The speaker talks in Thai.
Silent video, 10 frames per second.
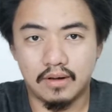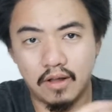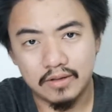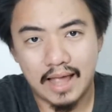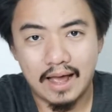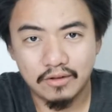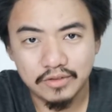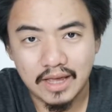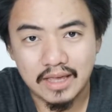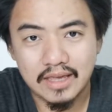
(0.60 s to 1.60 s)
รองเท้า
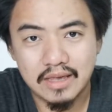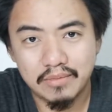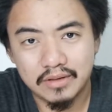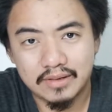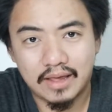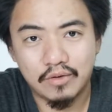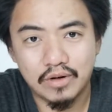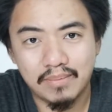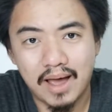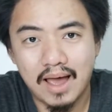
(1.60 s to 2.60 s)
ใส่ขี่มอเตอร์ไซค์คุ
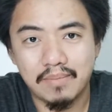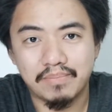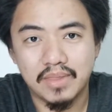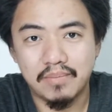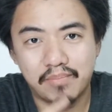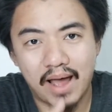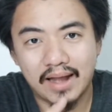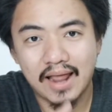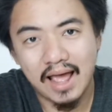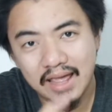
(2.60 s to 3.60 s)
ณภาพ แบร
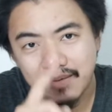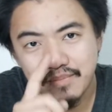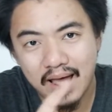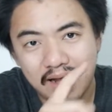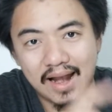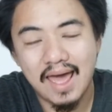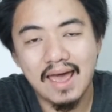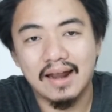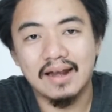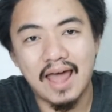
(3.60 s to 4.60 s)
นด์ไทยแบรนด์แร
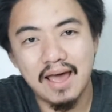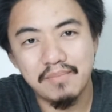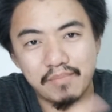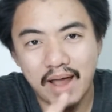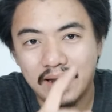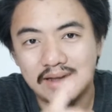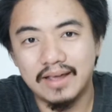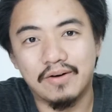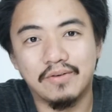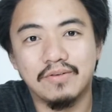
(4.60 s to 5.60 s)
กและแบรนด์
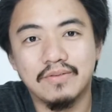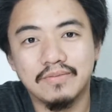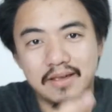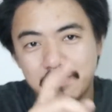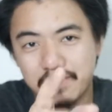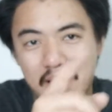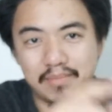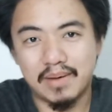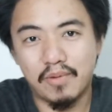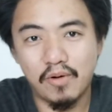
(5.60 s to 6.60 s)
เดียวพา
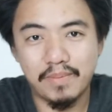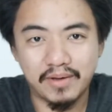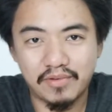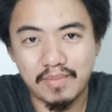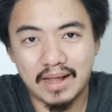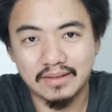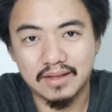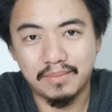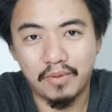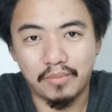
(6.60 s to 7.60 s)
มาโบเพอร์ฟอร์แมนซ์
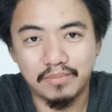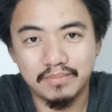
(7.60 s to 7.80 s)
ครับผม